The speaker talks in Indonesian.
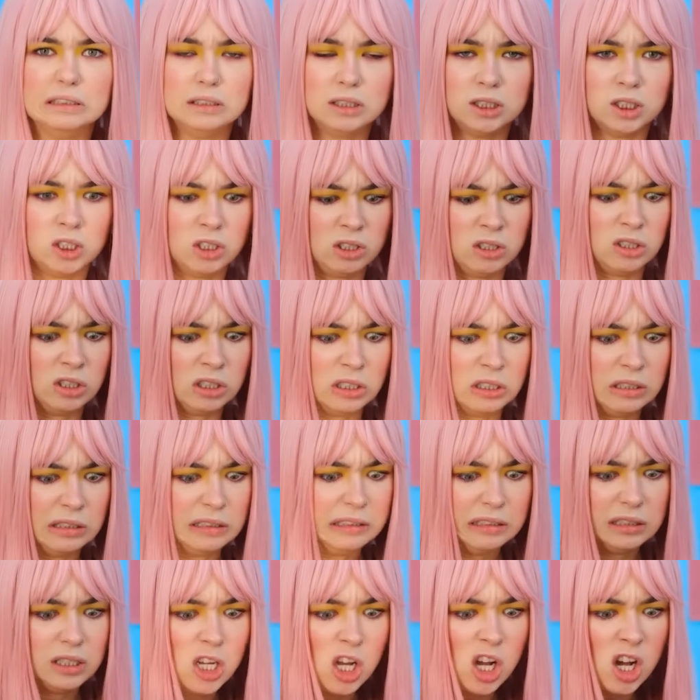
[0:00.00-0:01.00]
Buruan dong,
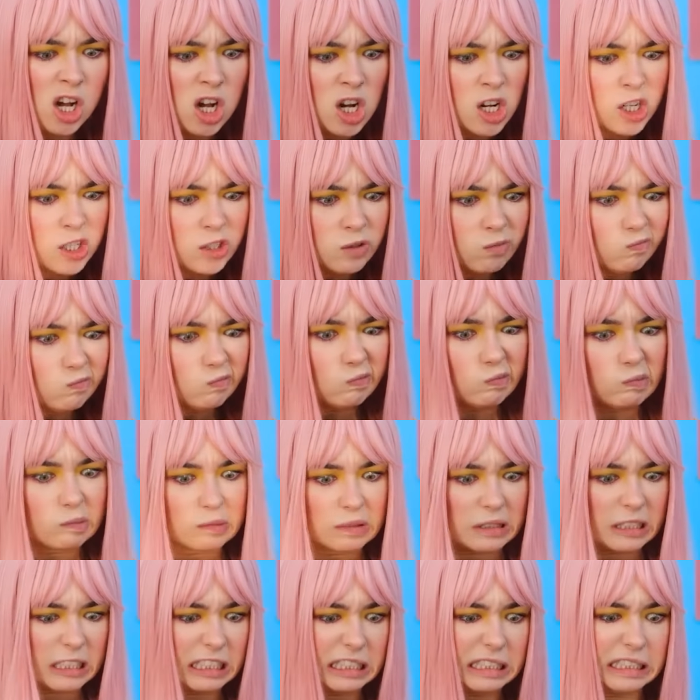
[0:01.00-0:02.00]
udah pengen makan
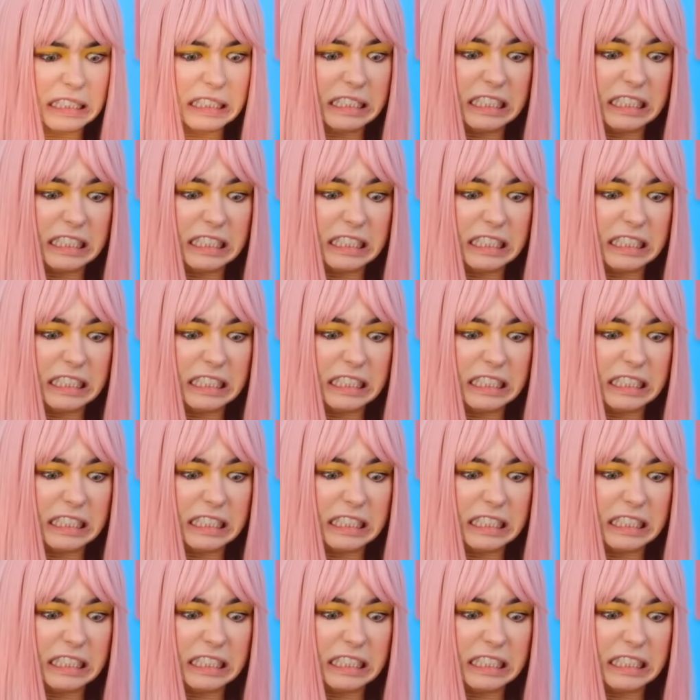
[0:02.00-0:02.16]
nih.